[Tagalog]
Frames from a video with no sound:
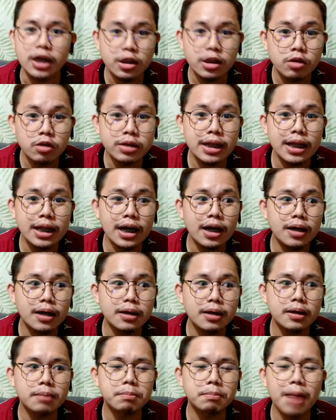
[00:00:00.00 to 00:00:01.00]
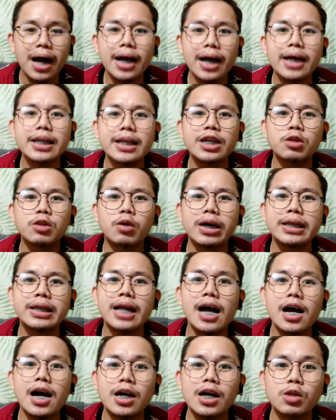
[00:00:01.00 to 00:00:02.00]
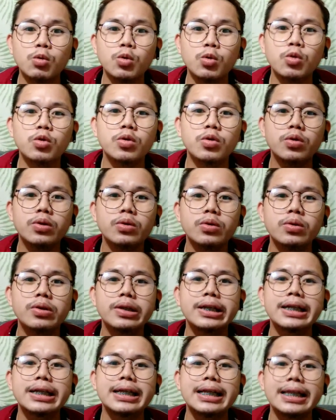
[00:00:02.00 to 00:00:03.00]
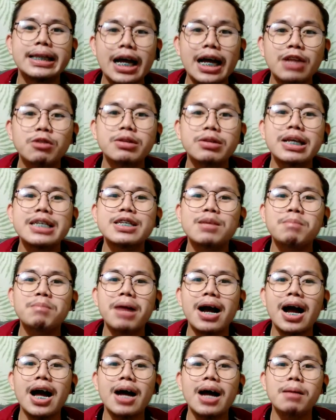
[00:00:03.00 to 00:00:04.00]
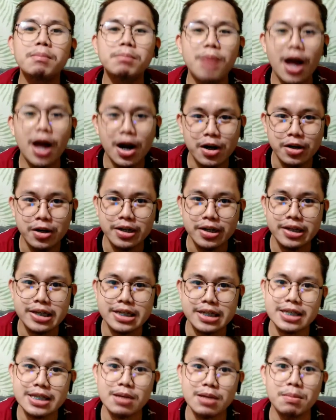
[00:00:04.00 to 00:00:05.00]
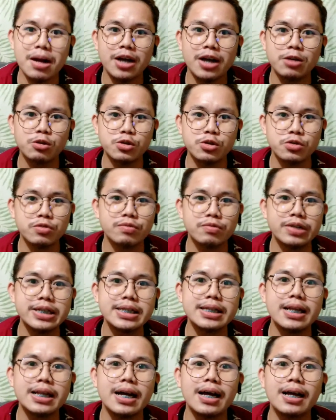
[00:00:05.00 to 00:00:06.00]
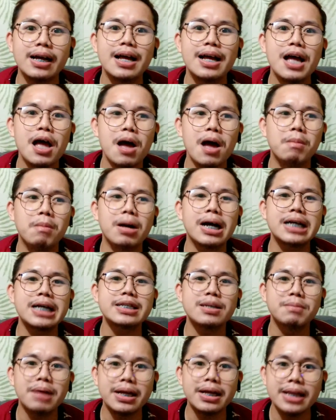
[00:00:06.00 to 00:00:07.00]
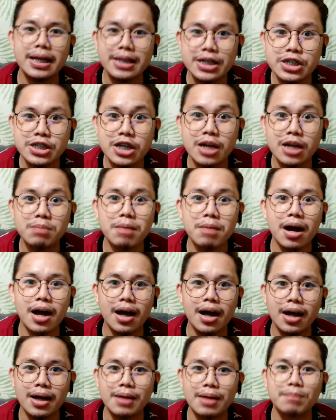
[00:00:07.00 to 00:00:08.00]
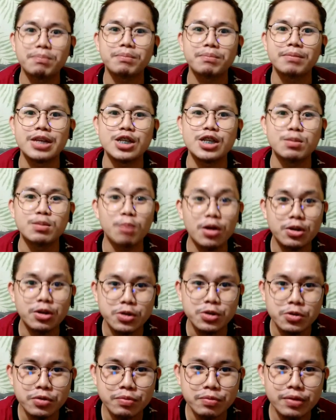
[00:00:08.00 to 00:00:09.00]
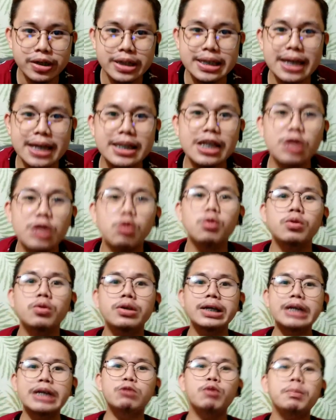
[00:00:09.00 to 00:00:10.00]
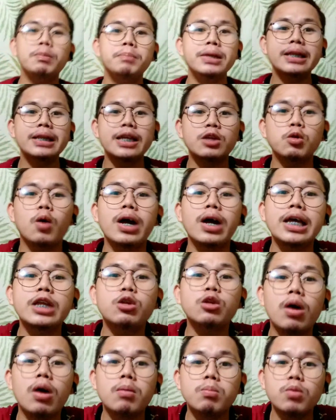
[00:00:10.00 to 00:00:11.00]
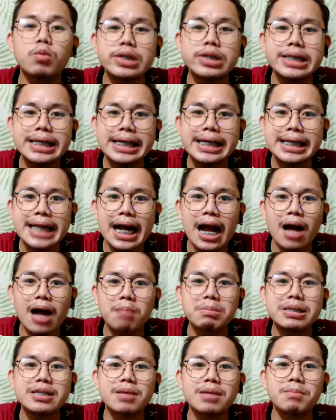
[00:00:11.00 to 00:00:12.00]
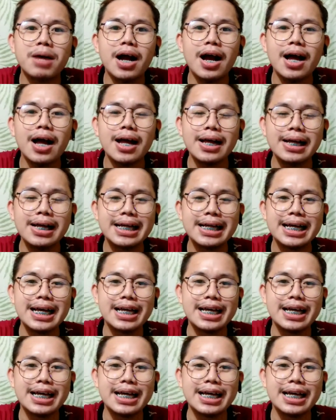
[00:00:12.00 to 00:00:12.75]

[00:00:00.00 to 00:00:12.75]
ito talagang bagay na to ay nakakatulong lalo na sa mga vloggers, sa mga YouTubers na mga kasamahan natin dyan, mga small YouTubers. At itong equipment na to ay ito ang mostly ginagamit sa mga